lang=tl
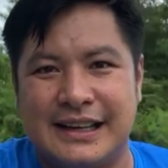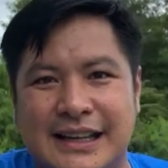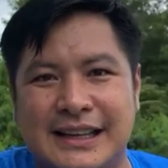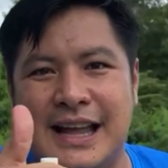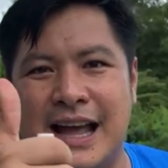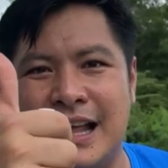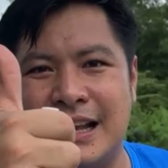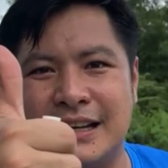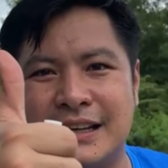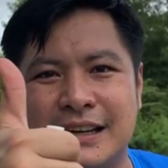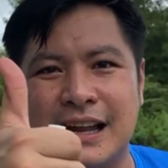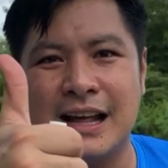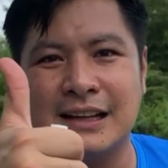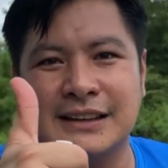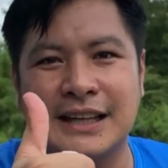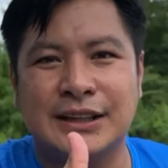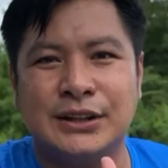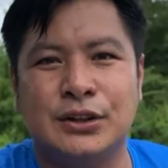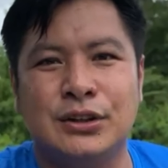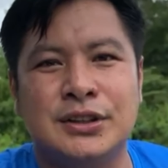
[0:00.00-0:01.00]
Ganyan,
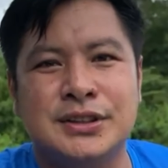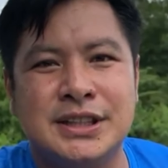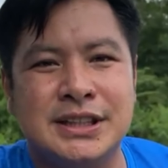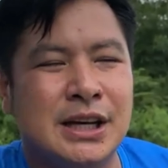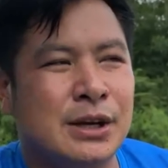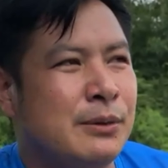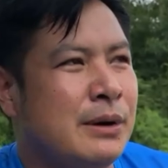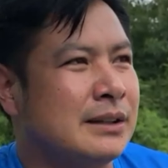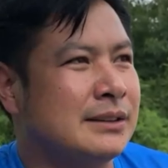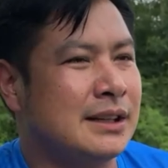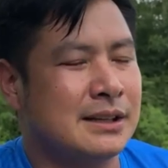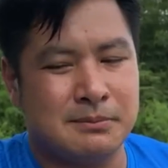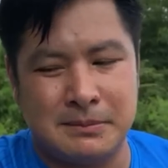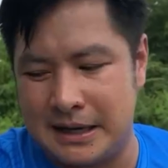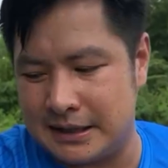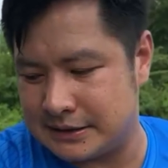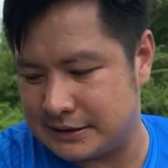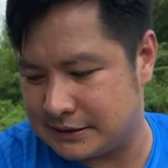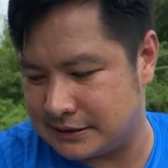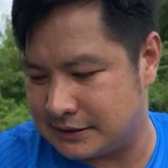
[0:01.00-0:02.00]
ang technology ng water
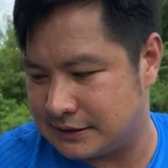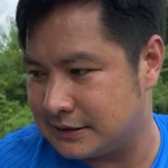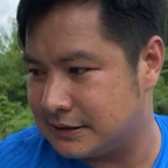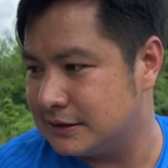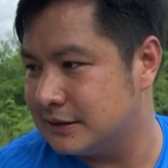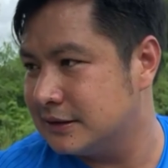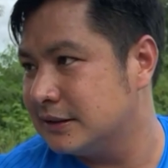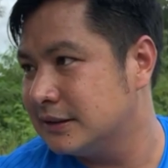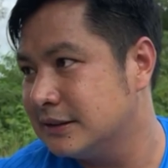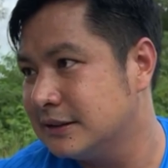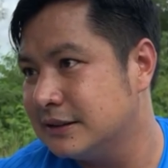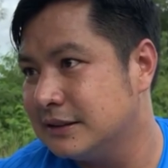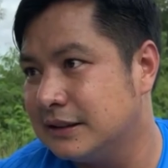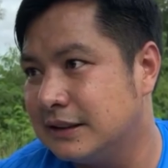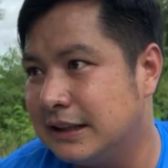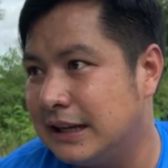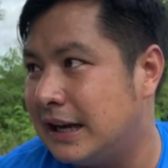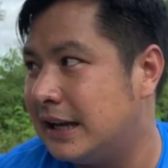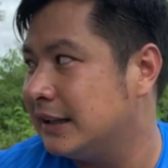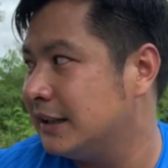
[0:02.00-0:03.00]
map.
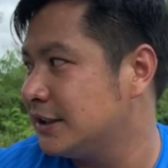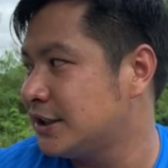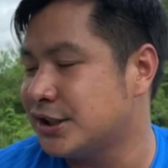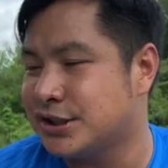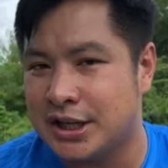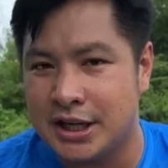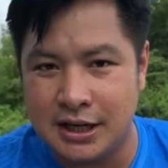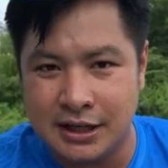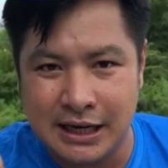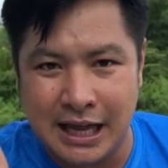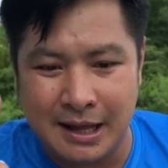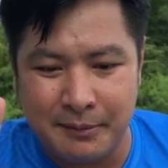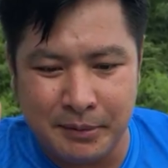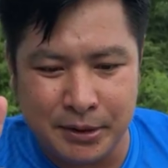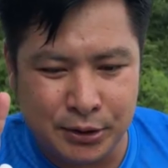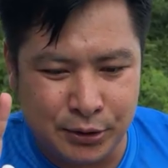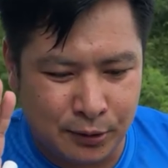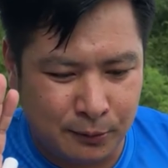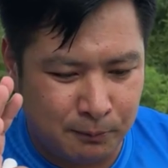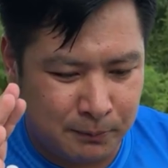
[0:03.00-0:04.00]
i-share
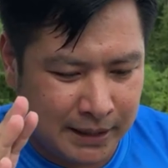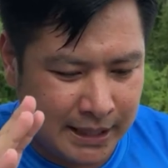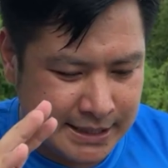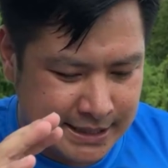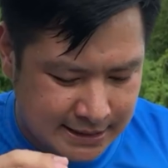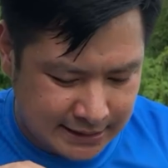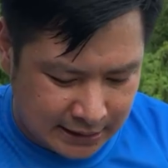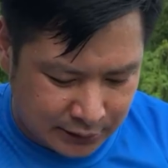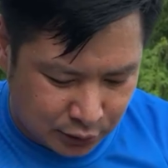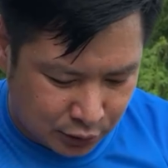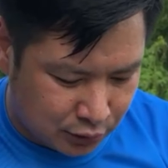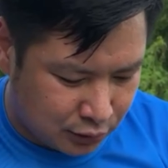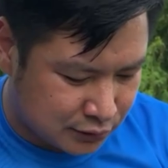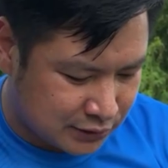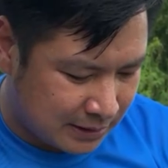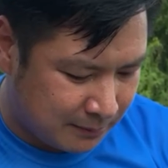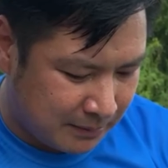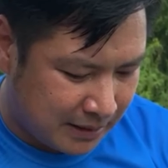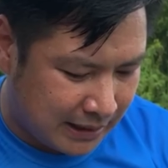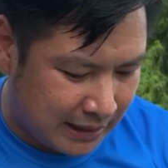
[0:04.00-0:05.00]
namin yung blessing na to
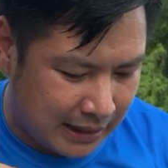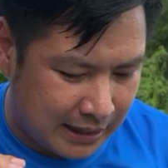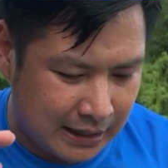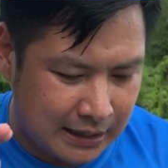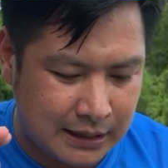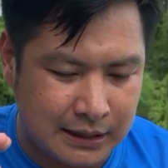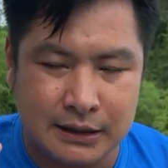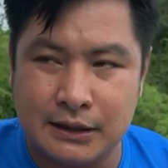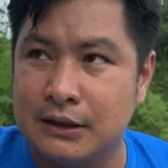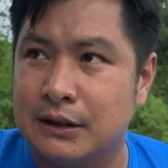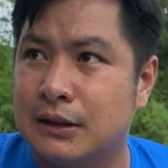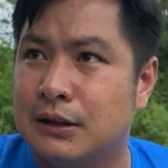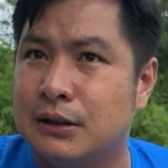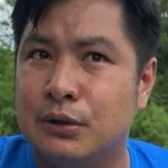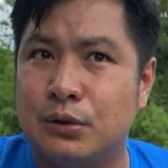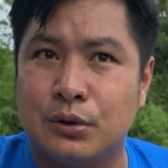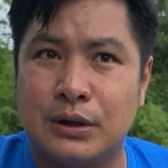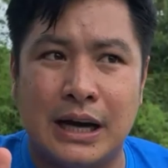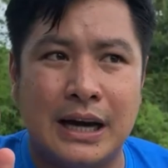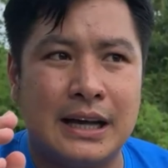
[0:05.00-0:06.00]
sa mga
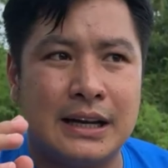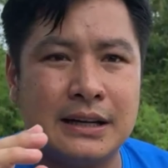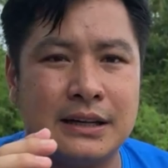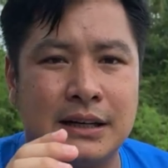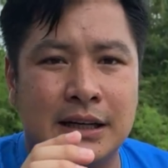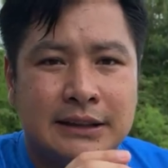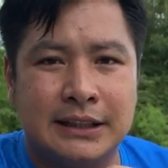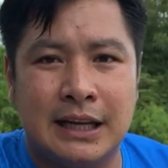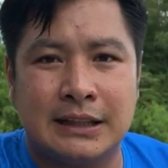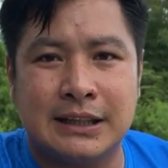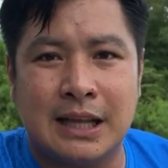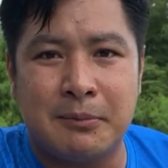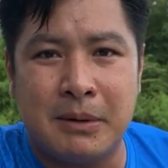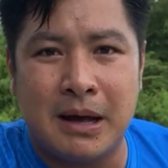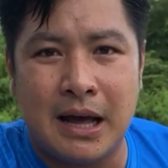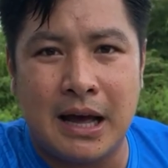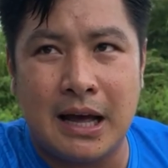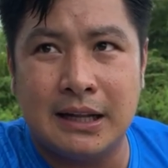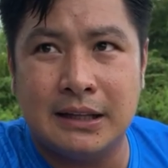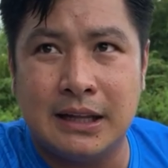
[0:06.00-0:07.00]
lugar na
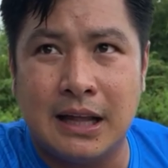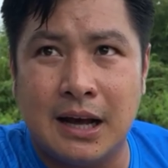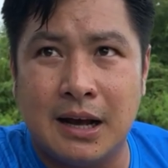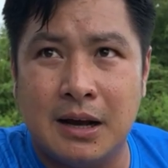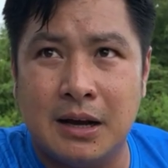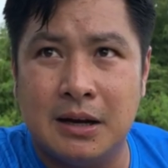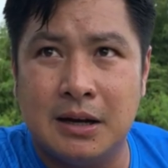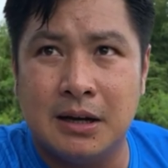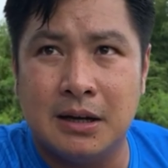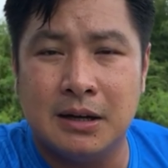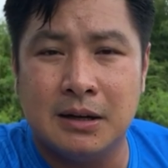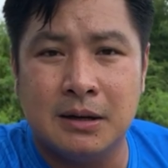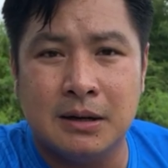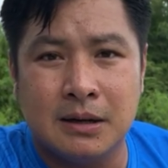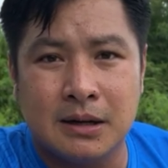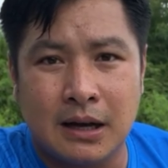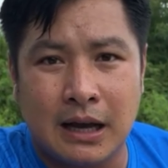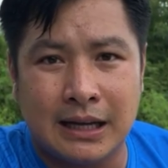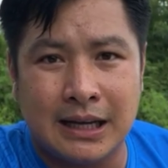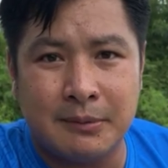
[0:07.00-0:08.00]
tinatamaan ng
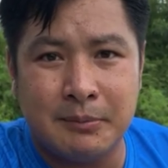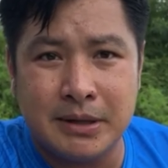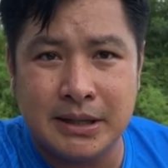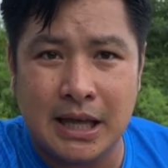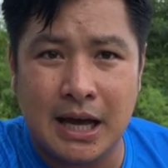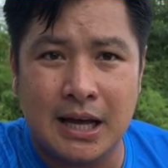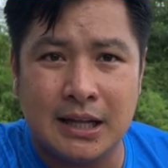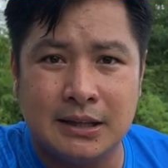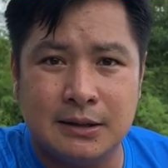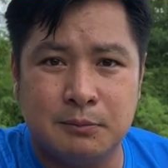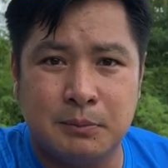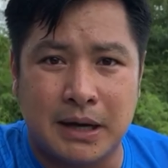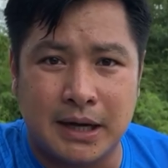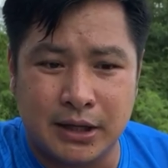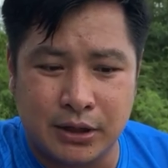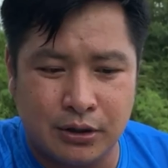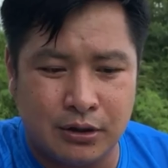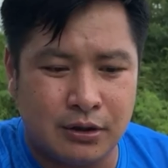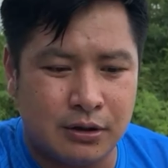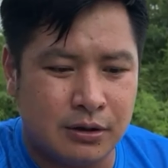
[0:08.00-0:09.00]
kalamitan,
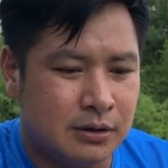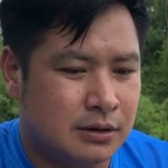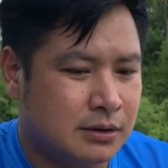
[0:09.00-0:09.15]
pagyo.